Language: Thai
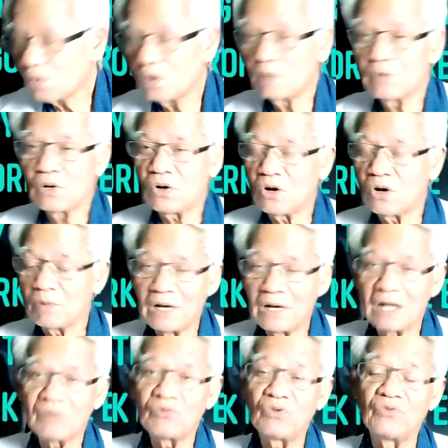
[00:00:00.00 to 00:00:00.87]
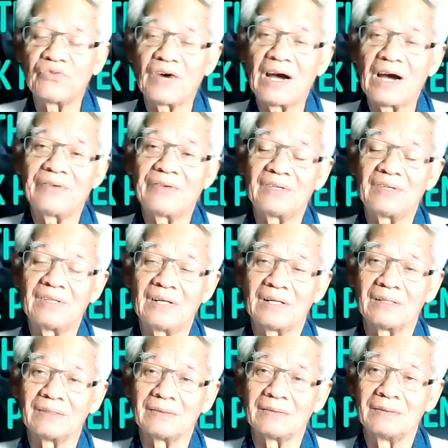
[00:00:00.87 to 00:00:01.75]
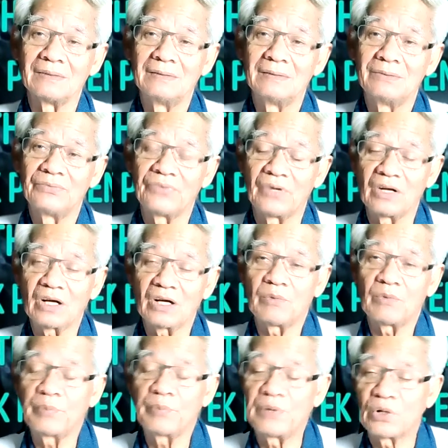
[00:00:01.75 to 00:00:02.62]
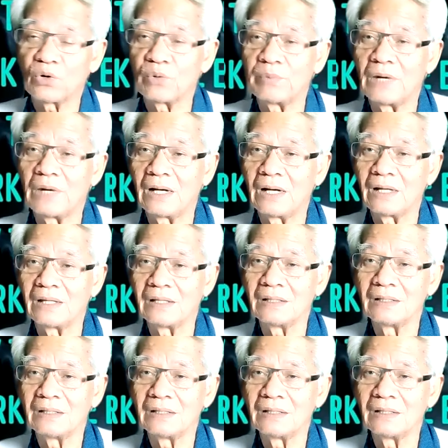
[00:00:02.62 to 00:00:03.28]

ลัวมันก็ออกมาวุ่นวายทีเดียวเสร็จแล้วก็บอกผิดกฎหมาย